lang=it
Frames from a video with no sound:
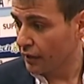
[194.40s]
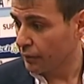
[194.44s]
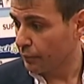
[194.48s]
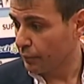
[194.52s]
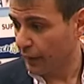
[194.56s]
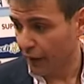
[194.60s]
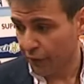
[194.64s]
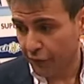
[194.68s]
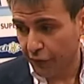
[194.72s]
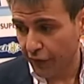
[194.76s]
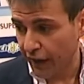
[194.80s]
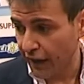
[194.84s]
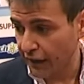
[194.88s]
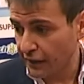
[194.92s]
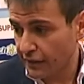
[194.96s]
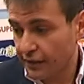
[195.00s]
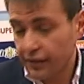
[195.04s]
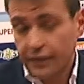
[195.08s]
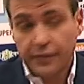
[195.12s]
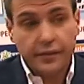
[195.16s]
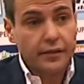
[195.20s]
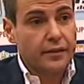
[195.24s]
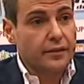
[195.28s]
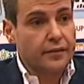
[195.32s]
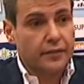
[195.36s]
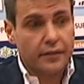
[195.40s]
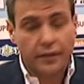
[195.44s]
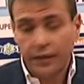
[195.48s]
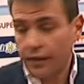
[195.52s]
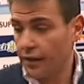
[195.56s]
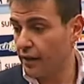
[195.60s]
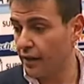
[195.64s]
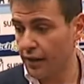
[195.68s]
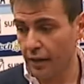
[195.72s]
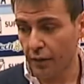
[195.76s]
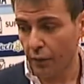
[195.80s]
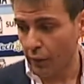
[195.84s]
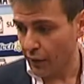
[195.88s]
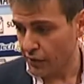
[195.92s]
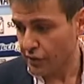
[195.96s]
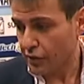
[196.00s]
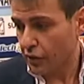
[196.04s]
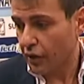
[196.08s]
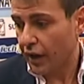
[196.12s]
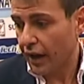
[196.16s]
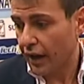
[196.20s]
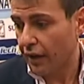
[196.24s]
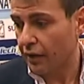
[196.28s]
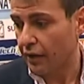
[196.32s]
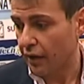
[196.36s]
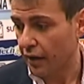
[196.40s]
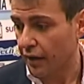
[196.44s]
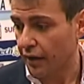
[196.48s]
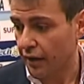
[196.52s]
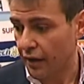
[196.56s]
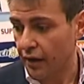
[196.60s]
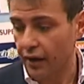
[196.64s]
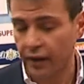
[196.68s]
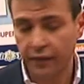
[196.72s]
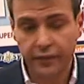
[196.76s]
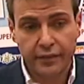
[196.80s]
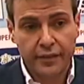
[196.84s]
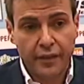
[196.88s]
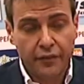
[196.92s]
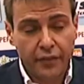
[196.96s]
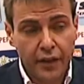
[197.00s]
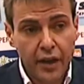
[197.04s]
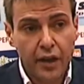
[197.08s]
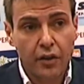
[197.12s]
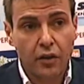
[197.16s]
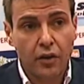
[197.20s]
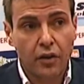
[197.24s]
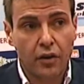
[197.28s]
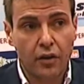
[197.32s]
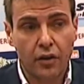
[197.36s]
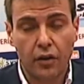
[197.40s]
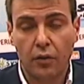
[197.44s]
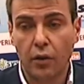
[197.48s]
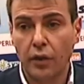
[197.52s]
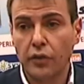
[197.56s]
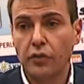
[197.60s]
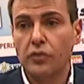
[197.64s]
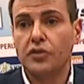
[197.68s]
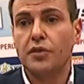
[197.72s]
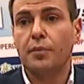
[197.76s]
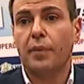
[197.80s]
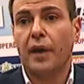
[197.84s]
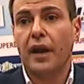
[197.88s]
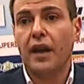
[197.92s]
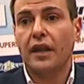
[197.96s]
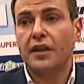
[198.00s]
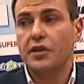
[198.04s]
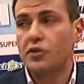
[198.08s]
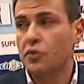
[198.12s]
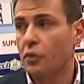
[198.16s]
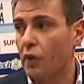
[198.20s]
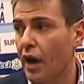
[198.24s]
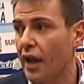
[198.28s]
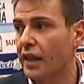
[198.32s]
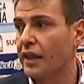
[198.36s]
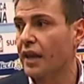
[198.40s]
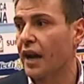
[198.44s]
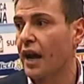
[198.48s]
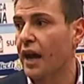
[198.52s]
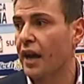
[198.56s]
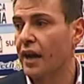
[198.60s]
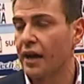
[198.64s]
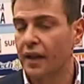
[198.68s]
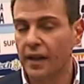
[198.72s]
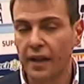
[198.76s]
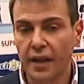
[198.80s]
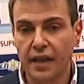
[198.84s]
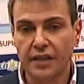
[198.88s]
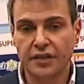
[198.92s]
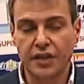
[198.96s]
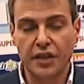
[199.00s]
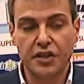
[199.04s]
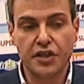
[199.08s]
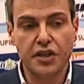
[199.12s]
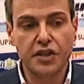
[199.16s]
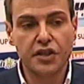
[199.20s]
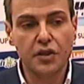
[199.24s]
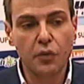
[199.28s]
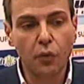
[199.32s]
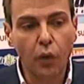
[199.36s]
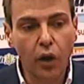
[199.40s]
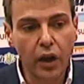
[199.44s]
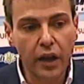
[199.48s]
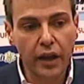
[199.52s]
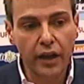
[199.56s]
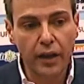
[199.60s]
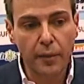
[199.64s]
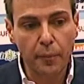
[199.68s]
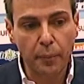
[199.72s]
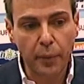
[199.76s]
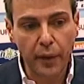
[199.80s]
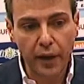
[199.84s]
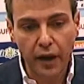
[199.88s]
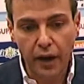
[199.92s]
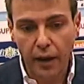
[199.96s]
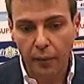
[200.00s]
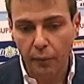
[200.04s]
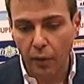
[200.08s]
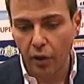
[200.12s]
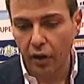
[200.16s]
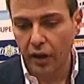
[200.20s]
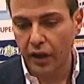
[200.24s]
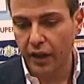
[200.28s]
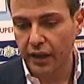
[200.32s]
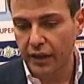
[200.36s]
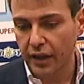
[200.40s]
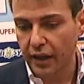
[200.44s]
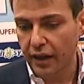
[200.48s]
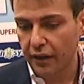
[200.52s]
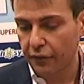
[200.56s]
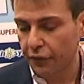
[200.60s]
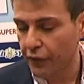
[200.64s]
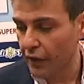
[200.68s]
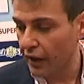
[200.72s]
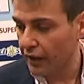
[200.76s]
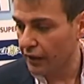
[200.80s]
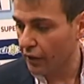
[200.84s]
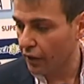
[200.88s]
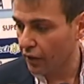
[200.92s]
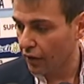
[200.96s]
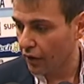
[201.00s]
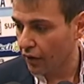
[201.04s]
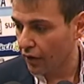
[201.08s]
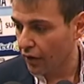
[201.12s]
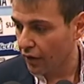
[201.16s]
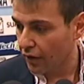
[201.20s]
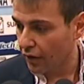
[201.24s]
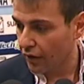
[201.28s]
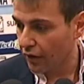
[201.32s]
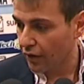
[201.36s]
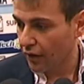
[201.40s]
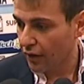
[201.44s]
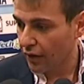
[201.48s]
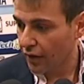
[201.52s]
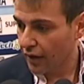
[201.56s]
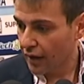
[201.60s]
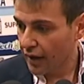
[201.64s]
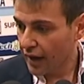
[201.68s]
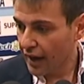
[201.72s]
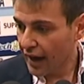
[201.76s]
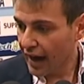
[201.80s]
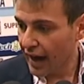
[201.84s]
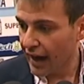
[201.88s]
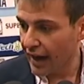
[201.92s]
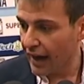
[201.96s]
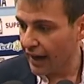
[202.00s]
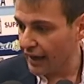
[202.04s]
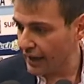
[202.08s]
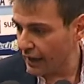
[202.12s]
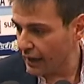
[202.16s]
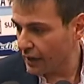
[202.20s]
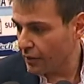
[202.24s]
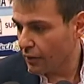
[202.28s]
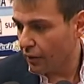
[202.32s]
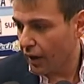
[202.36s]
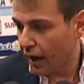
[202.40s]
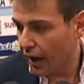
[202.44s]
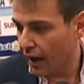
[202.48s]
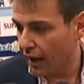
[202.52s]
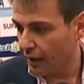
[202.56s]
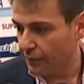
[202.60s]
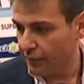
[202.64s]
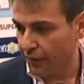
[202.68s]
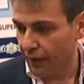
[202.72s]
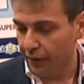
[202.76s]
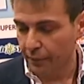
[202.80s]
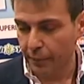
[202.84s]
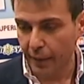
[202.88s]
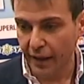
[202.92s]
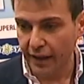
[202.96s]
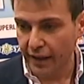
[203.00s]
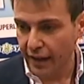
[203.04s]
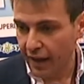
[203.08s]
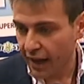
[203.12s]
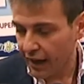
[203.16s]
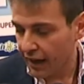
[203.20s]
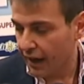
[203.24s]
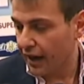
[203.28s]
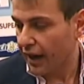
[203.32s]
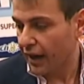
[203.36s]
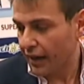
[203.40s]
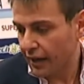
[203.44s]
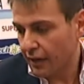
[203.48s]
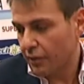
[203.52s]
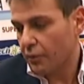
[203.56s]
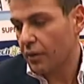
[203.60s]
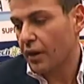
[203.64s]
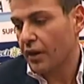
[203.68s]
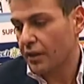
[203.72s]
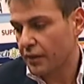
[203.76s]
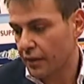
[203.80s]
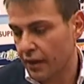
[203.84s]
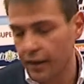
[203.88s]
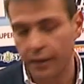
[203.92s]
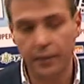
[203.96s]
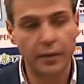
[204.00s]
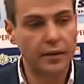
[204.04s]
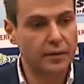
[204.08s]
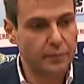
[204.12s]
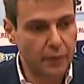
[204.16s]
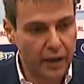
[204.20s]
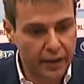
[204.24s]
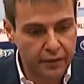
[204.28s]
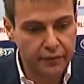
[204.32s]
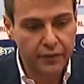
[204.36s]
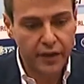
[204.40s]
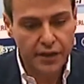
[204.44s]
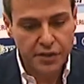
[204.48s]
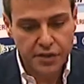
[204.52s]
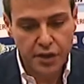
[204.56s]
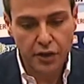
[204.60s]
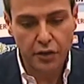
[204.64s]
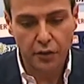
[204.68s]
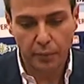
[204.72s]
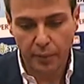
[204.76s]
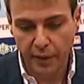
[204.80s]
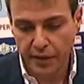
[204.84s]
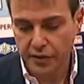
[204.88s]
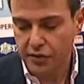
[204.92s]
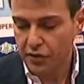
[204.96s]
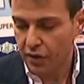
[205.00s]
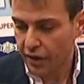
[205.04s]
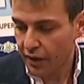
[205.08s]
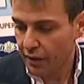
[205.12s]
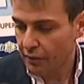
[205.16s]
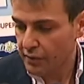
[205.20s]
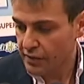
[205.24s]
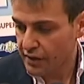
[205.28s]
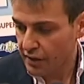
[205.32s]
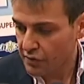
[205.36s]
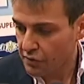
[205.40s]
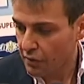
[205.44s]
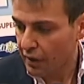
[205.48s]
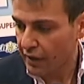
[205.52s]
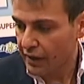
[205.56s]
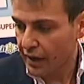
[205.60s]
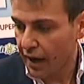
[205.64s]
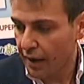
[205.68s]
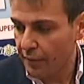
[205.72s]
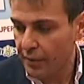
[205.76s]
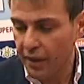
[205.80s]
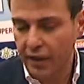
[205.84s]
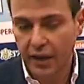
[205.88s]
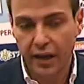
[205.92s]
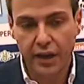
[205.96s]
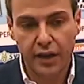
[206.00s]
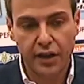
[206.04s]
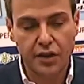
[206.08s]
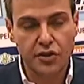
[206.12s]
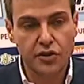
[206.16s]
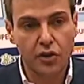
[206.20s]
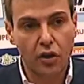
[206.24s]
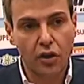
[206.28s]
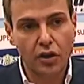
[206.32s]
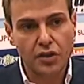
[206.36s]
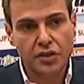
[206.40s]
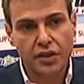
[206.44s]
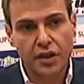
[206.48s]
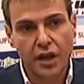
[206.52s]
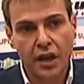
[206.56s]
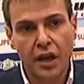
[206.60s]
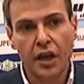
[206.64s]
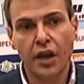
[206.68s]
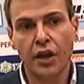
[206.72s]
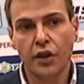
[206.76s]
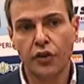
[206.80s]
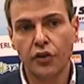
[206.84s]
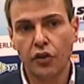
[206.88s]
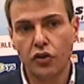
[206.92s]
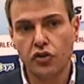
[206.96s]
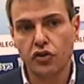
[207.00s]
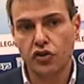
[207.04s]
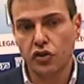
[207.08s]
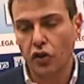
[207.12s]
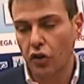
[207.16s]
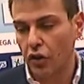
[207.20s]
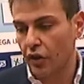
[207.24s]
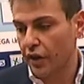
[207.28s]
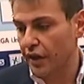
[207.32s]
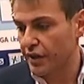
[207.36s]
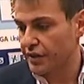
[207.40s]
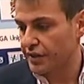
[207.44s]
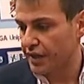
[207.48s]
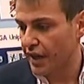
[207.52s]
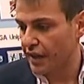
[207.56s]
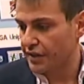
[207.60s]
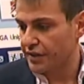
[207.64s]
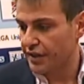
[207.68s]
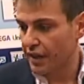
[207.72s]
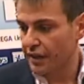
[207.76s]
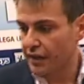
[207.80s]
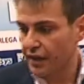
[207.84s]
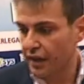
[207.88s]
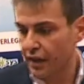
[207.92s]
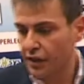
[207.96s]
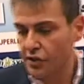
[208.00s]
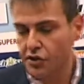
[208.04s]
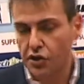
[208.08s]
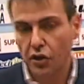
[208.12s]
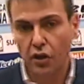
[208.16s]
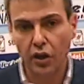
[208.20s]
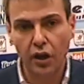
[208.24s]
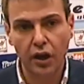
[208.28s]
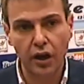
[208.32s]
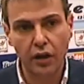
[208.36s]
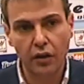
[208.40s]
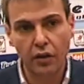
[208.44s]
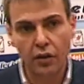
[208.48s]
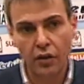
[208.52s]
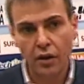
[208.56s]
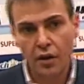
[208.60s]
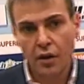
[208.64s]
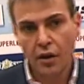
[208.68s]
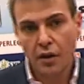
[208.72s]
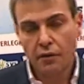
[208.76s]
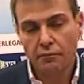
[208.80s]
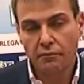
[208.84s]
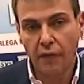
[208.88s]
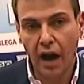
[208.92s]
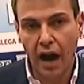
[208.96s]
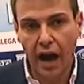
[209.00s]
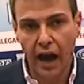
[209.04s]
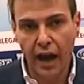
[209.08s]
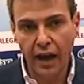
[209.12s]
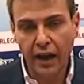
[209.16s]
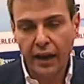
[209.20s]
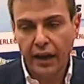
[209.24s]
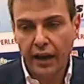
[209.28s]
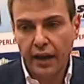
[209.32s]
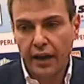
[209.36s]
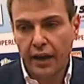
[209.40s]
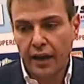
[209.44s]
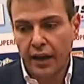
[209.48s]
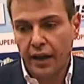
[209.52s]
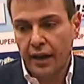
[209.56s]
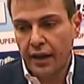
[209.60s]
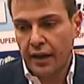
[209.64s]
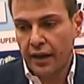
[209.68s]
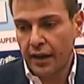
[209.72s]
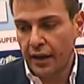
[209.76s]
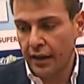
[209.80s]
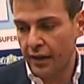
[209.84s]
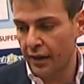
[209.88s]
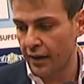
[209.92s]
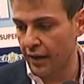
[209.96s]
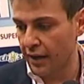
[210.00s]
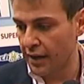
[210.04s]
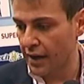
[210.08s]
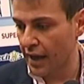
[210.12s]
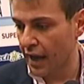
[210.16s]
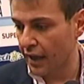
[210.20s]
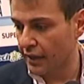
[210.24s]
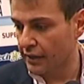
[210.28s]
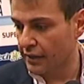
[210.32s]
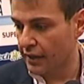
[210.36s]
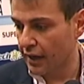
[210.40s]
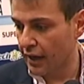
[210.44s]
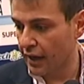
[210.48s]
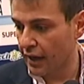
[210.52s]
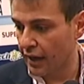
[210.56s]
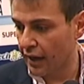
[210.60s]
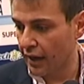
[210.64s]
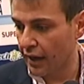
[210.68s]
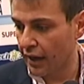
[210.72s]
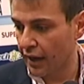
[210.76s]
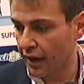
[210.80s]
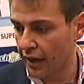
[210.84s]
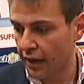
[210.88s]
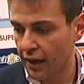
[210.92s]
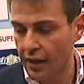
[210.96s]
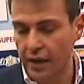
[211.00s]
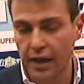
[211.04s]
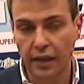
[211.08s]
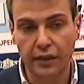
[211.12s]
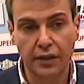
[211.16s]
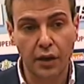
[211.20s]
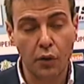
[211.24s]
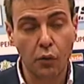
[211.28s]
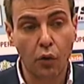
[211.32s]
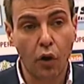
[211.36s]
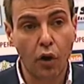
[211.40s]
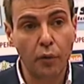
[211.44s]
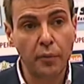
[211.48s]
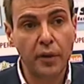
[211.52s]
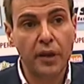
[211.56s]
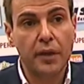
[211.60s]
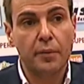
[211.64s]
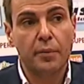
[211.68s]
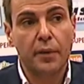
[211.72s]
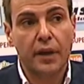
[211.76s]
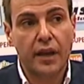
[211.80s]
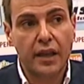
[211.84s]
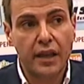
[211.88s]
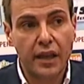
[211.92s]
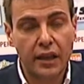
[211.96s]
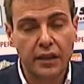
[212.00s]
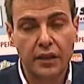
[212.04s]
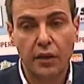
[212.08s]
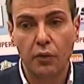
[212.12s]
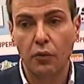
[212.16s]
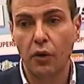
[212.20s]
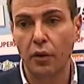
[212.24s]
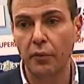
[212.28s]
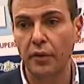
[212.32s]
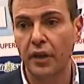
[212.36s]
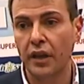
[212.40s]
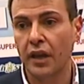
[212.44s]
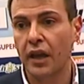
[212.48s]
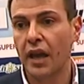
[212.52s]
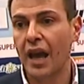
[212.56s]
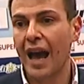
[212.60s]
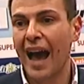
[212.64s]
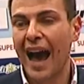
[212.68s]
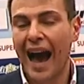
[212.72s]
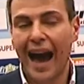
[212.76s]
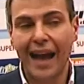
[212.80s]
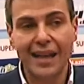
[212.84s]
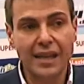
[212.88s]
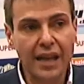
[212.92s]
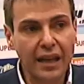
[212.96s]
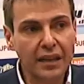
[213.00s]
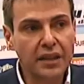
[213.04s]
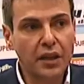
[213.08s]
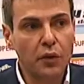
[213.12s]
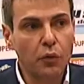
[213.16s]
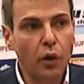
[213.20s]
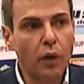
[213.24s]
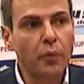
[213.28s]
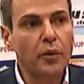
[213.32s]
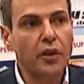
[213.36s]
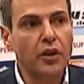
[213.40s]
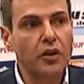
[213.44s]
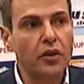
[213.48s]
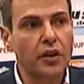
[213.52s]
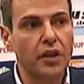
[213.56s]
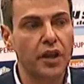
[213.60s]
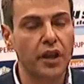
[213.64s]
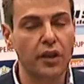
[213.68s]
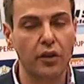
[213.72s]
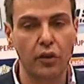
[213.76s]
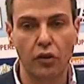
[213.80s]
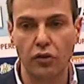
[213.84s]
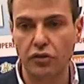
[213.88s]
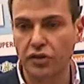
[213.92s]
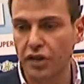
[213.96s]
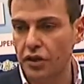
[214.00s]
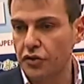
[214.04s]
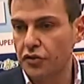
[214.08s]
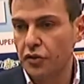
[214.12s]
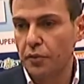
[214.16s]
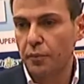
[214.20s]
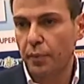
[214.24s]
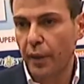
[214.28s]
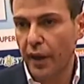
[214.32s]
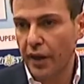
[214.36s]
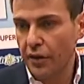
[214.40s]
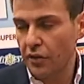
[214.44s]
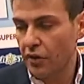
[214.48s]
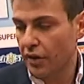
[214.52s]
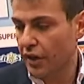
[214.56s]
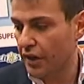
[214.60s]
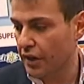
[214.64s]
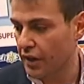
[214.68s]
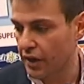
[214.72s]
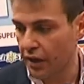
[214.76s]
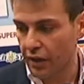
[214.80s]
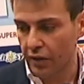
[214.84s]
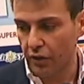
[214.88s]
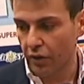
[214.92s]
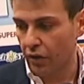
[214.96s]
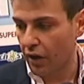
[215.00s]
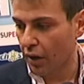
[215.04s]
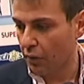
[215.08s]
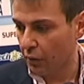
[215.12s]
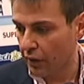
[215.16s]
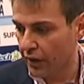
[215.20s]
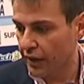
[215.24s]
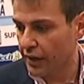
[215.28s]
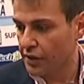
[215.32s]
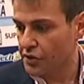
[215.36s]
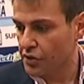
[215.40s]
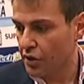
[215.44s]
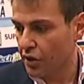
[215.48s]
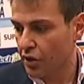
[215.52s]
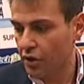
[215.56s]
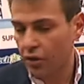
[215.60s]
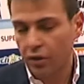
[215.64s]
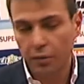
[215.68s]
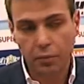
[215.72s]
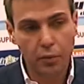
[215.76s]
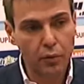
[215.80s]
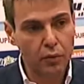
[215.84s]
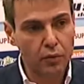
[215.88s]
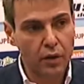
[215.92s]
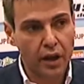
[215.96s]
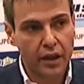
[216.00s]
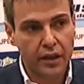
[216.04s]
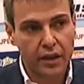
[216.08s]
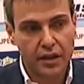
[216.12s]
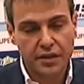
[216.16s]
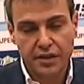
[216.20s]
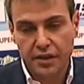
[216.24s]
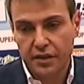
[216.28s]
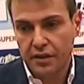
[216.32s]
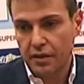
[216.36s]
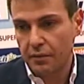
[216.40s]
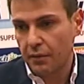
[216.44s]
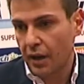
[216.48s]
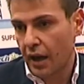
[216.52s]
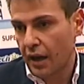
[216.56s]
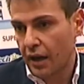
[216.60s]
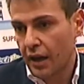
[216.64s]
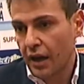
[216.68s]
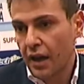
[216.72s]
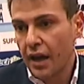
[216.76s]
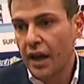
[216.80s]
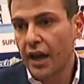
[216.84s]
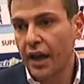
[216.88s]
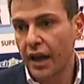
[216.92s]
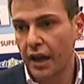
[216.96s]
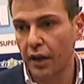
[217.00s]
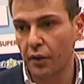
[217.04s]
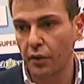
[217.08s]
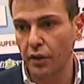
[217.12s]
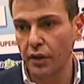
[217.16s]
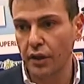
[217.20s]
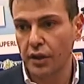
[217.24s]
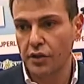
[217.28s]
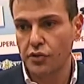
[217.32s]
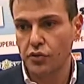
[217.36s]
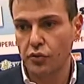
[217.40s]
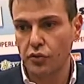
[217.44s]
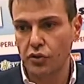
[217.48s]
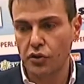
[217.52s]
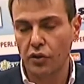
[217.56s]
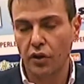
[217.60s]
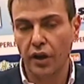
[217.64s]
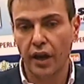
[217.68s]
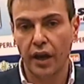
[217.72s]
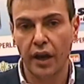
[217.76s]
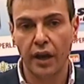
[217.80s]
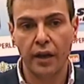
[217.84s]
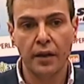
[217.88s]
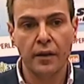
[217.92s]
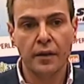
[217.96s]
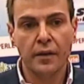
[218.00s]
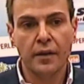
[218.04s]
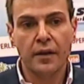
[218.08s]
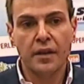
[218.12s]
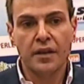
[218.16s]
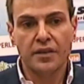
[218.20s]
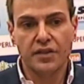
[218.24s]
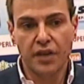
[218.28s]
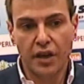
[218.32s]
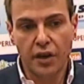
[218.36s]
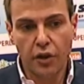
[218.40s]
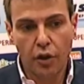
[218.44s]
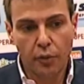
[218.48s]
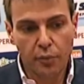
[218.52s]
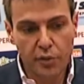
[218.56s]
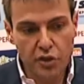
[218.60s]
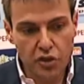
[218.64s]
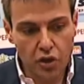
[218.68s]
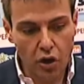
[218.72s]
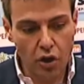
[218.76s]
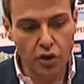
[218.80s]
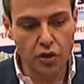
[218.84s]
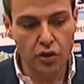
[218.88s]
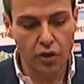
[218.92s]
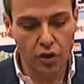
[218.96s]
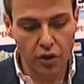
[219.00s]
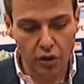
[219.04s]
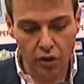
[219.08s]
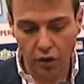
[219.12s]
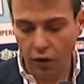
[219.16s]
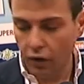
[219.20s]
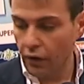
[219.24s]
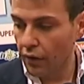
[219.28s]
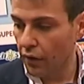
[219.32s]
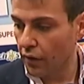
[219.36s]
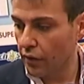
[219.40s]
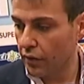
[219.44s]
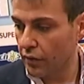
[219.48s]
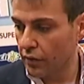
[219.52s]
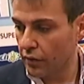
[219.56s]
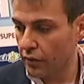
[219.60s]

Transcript: perfetti, eh, questo è eh, davvero quando si parla di squadra, se ci si vuole riempire la bocca e dare fiato alla lingua, far prendere aria alla lingua, eh, ma invece io penso che questa squadra abbia delle risorse non solo nei 6-7 che giocano, ma anche ne, ne, negli, altri, negli, altri, uomini, perché gli altri uomini, agli altri uomini io chiedo lo stesso impegno che chiedo a quelli che giocano di più durante la settimana e quindi è giusto che se ne ho bisogno io